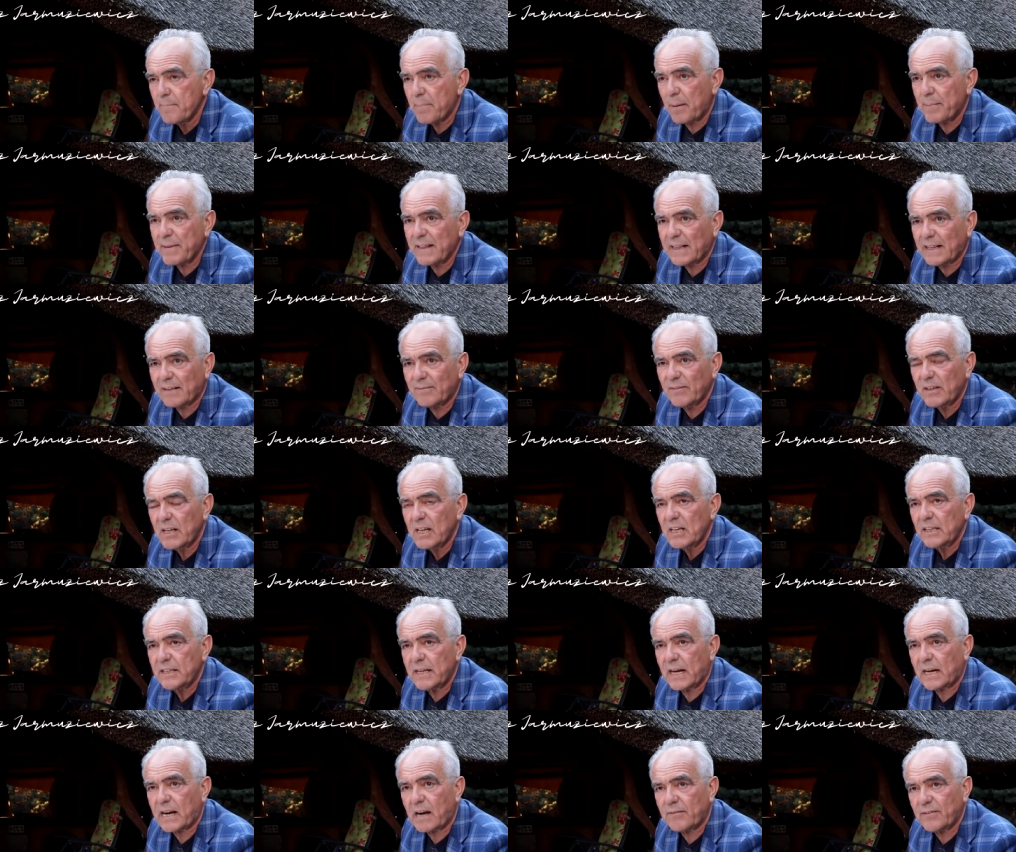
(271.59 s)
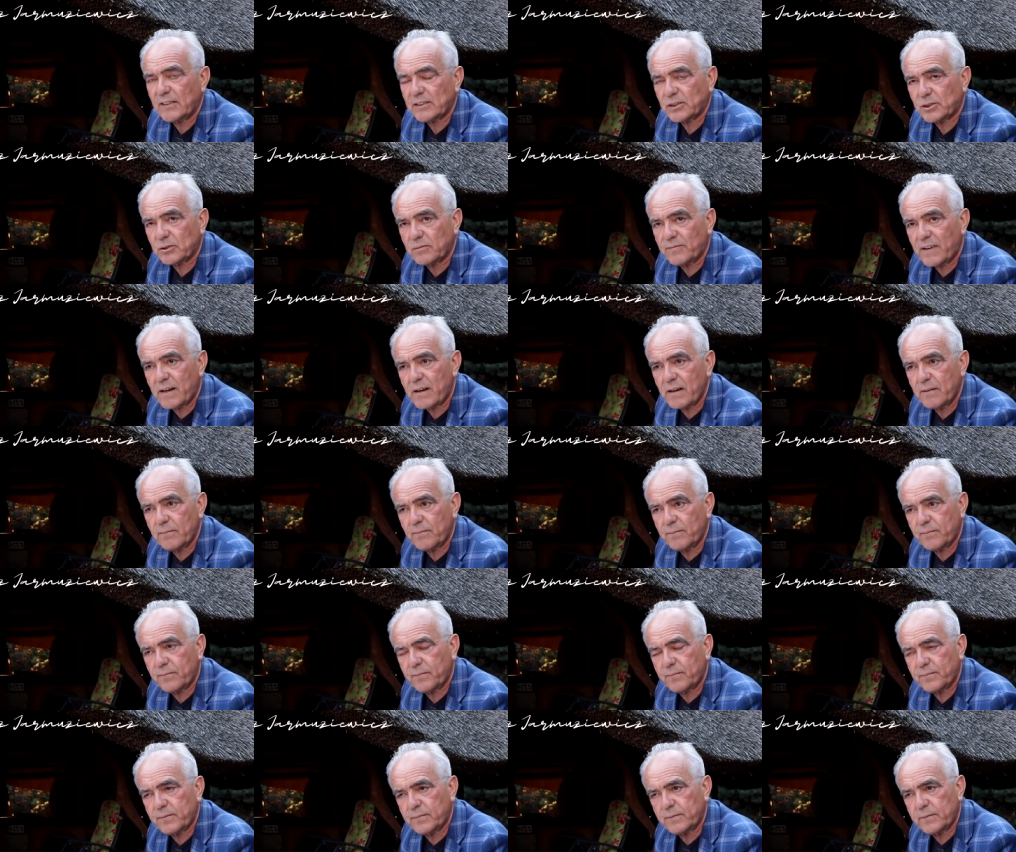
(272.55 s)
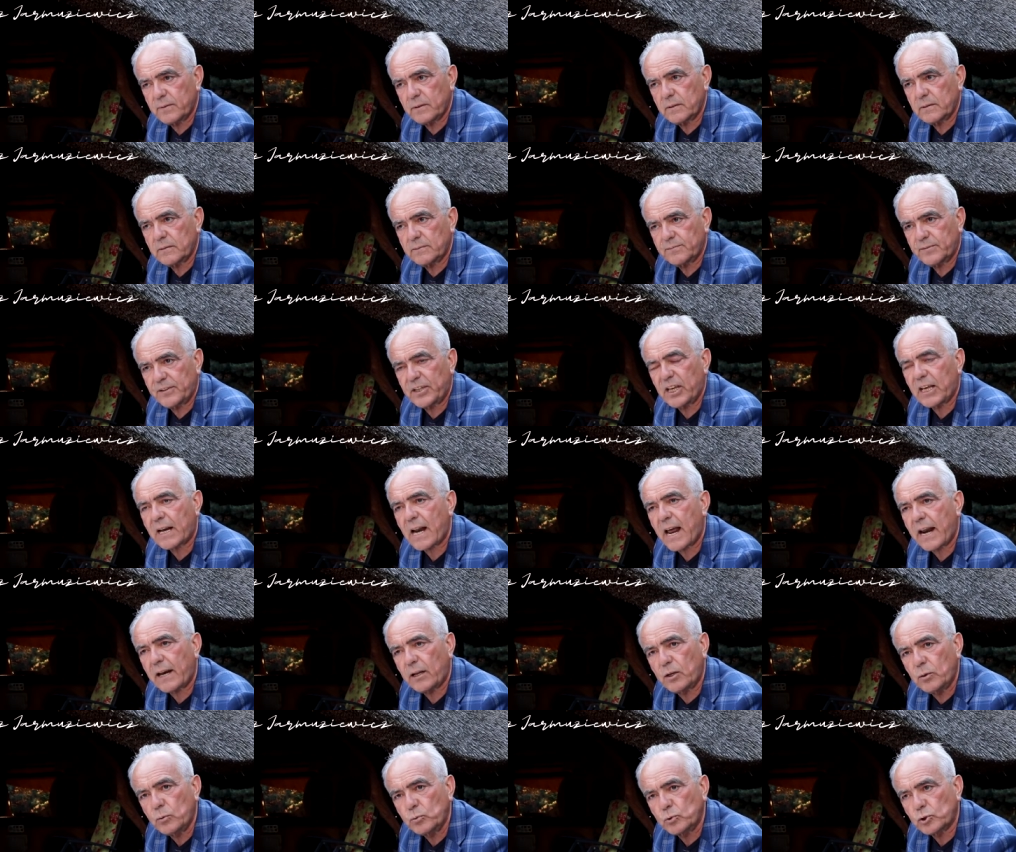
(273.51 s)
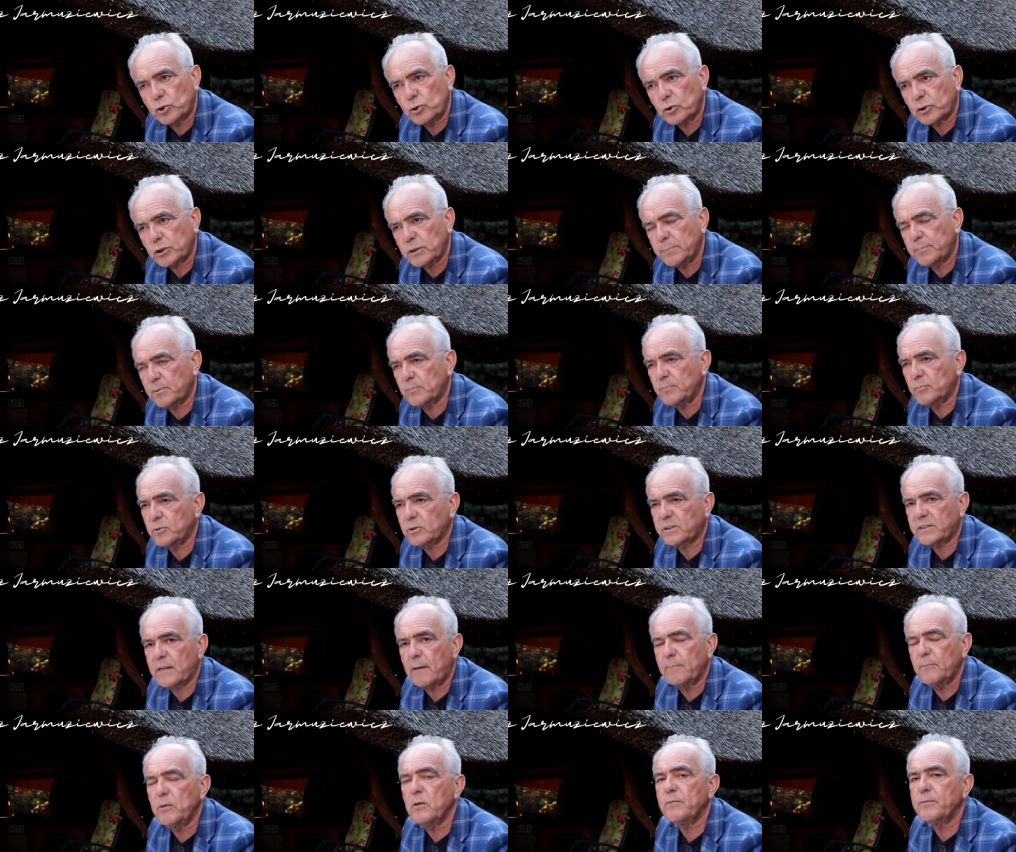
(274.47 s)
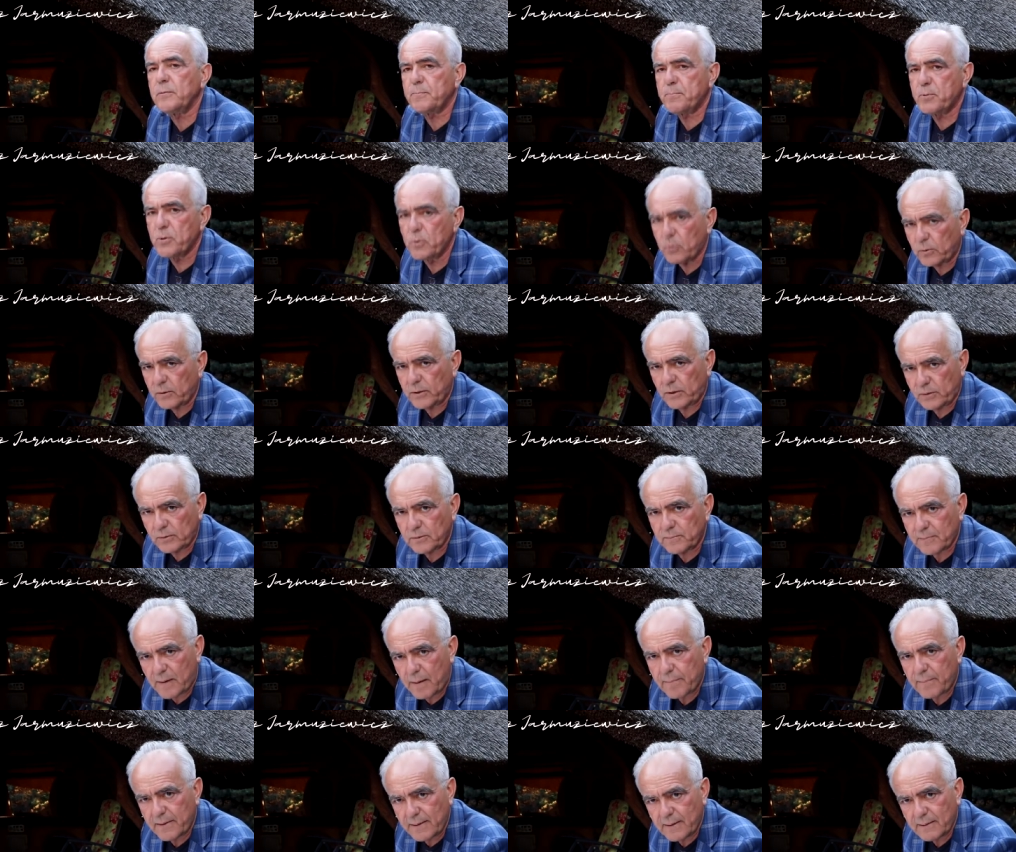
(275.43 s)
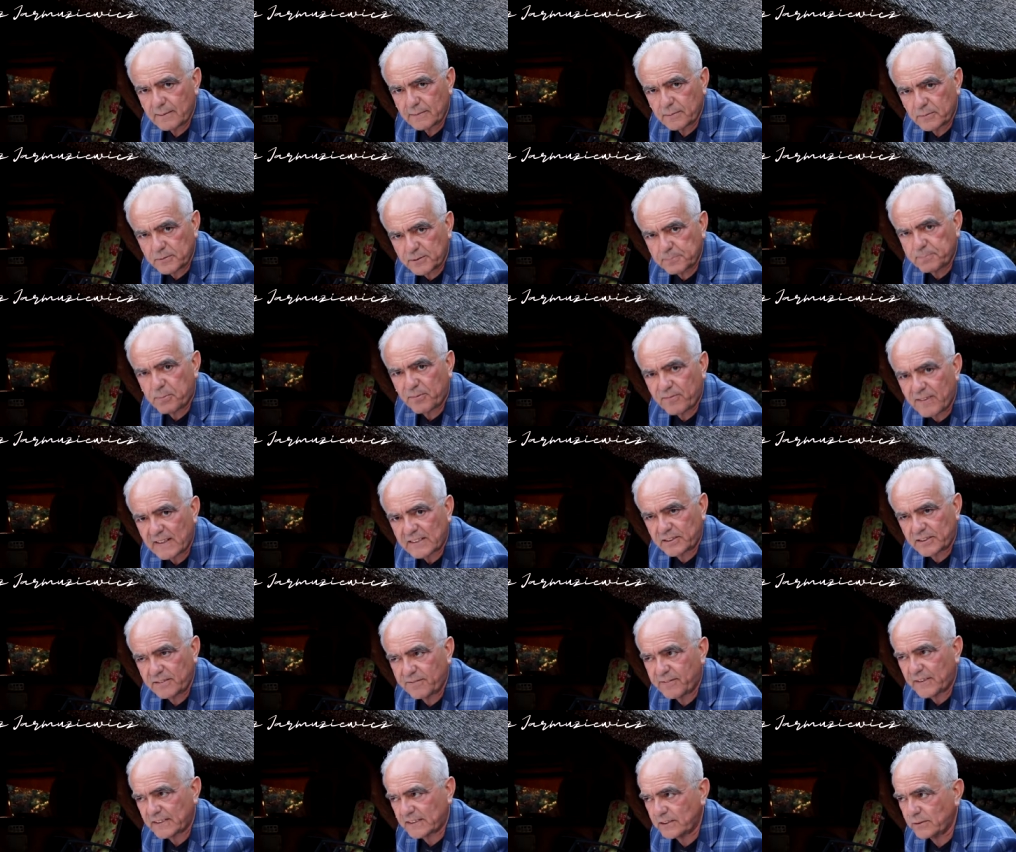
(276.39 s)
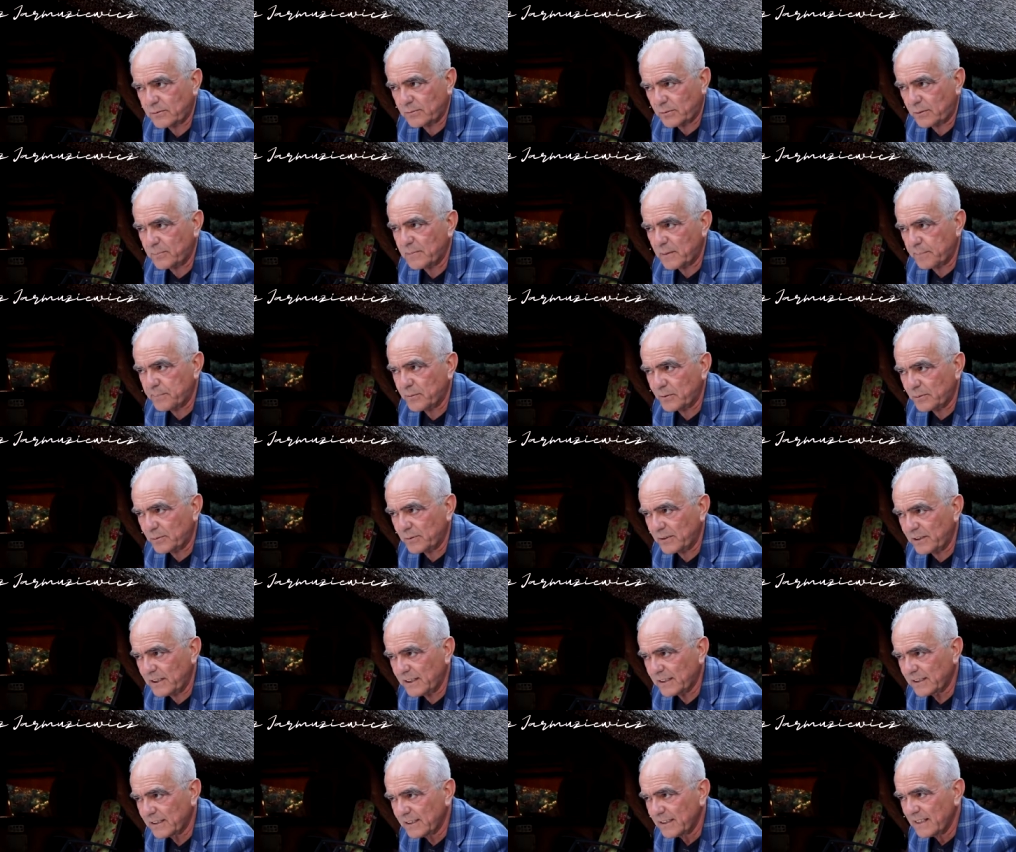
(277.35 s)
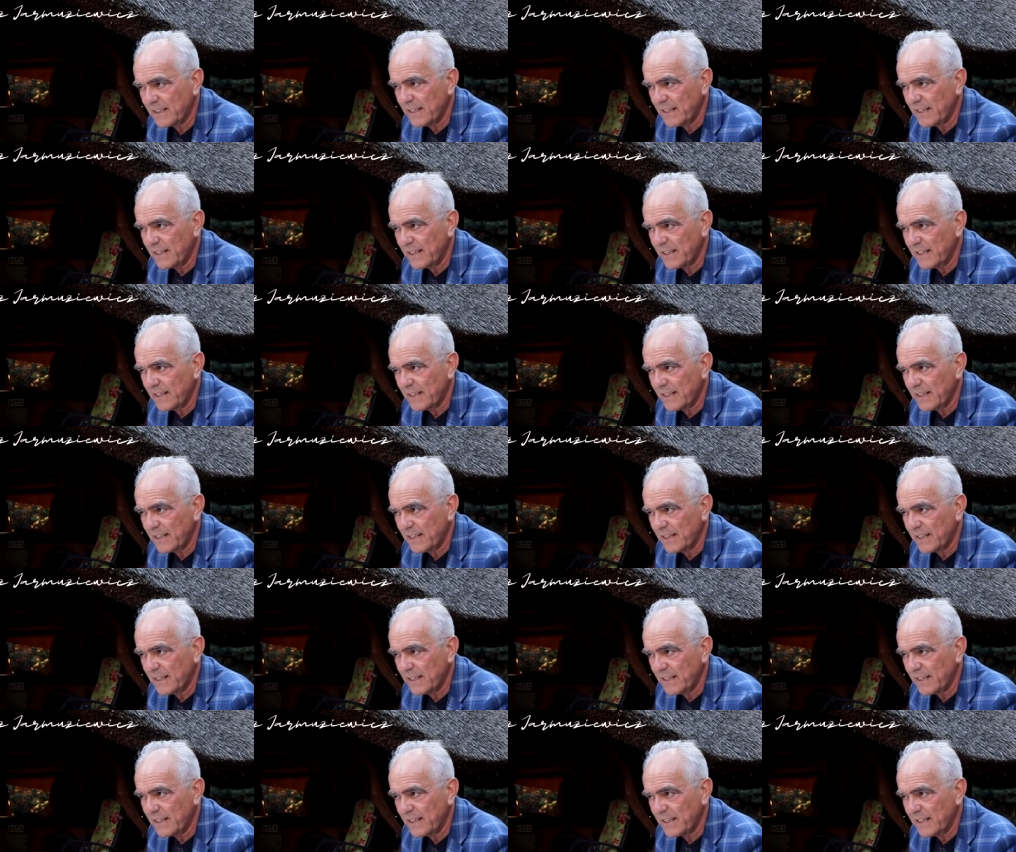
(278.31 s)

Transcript: Pamiętam, jak awansowałem w, w hierarchii uczniowskiej, bo dostałem nowy piórnik od mamy. To jest poważny facet, który ma piórnik.